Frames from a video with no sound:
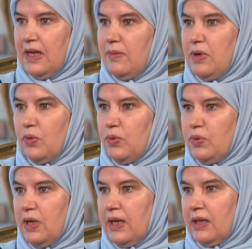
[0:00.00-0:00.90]
لم يكن
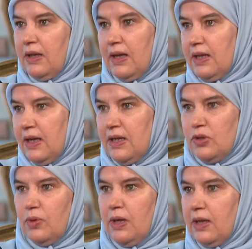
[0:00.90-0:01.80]
هناك طائرات ولا